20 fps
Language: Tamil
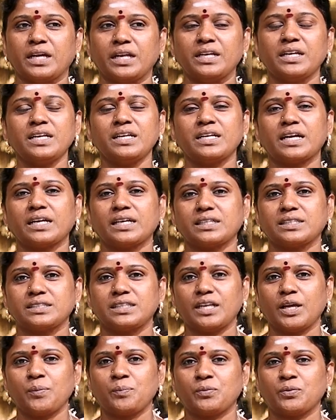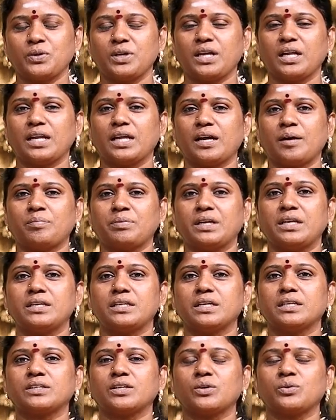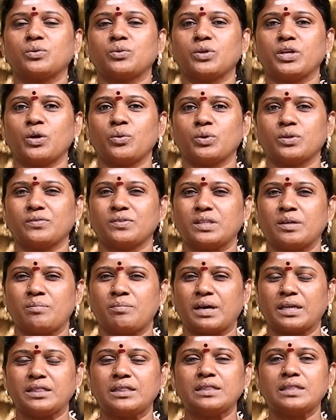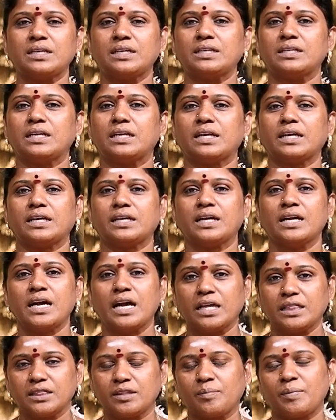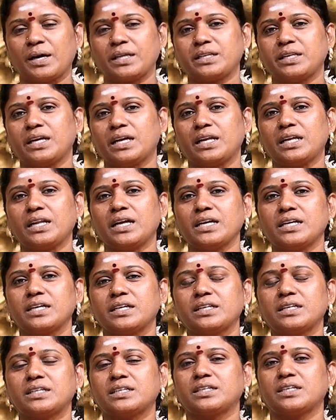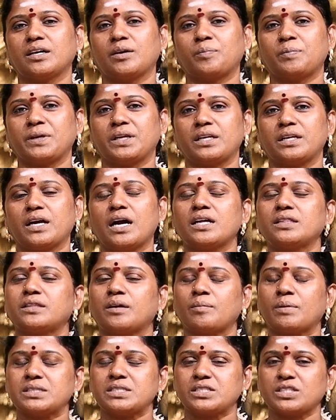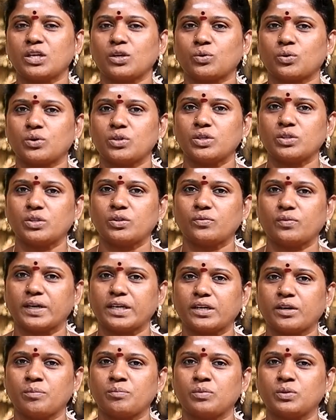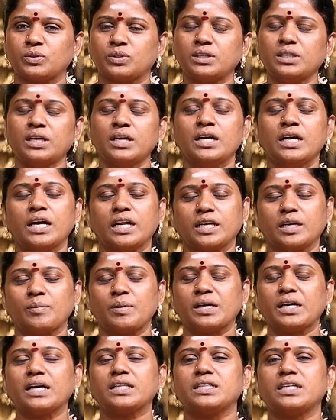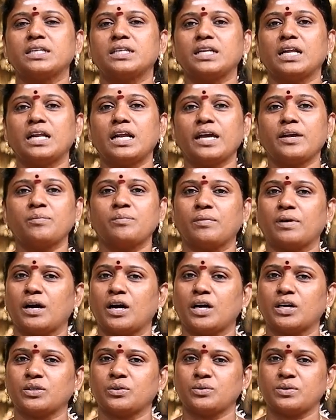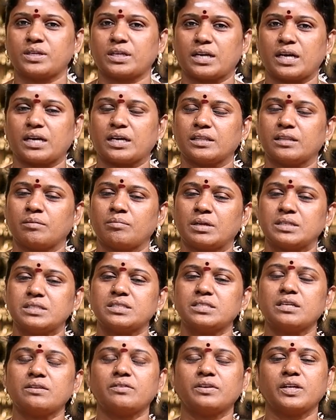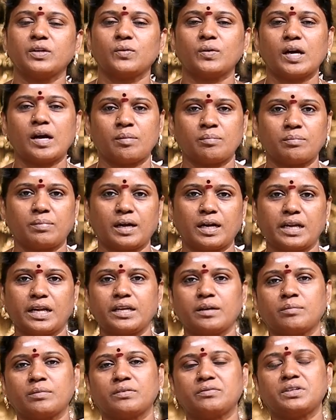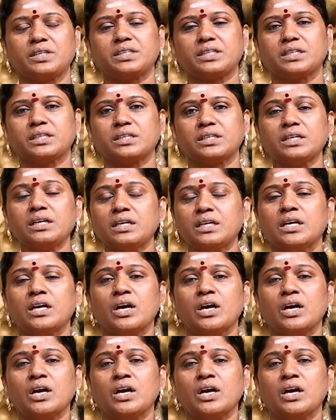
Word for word: என்ன நடக்குதுன்னே புரியல அப்படின்னு இருக்கக்கூடிய ஒரு வித மந்த நிலை இந்த மாதிரி எல்லாம் இருக்கு அப்படின்னா அந்த மஞ்சளை கொண்டு வந்து வைக்கும்போது நமக்கு அந்த நிலை மாறும்ன்றாங்க அந்த மஞ்சள் வடிவுள்ள அம்பாலே நம்ம வீட்டுக்கு